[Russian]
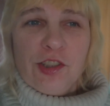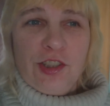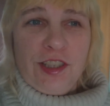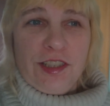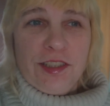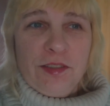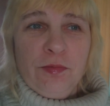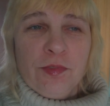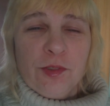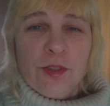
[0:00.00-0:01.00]
Так что
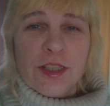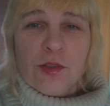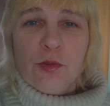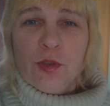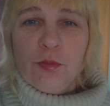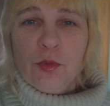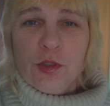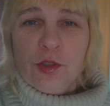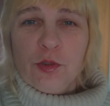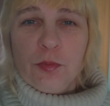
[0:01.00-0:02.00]
ждите. У нас
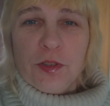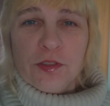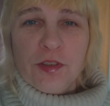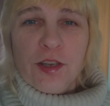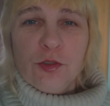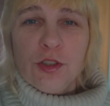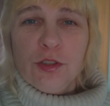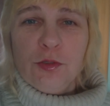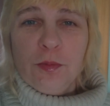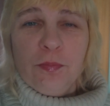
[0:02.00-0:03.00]
скоро будет сюрприз
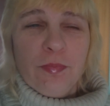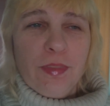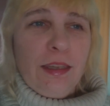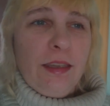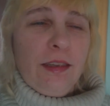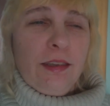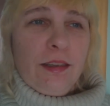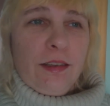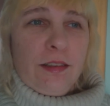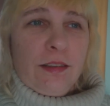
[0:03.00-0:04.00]
горошинку.
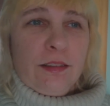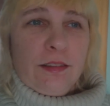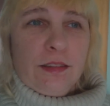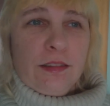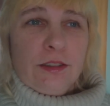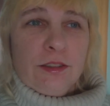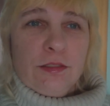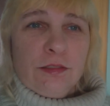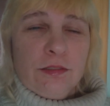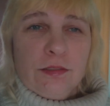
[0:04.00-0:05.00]

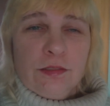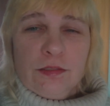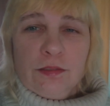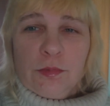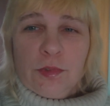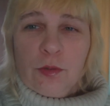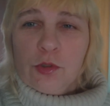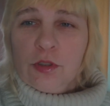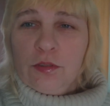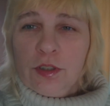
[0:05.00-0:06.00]
А,
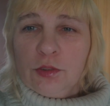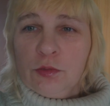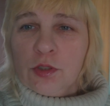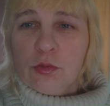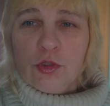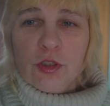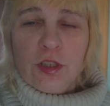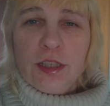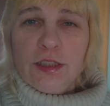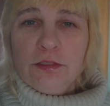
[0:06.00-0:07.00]
потому что Вася у нас
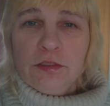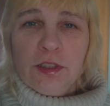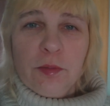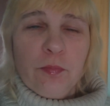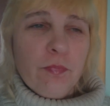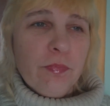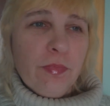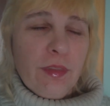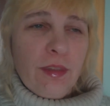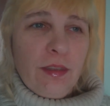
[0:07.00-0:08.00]
очень креативная.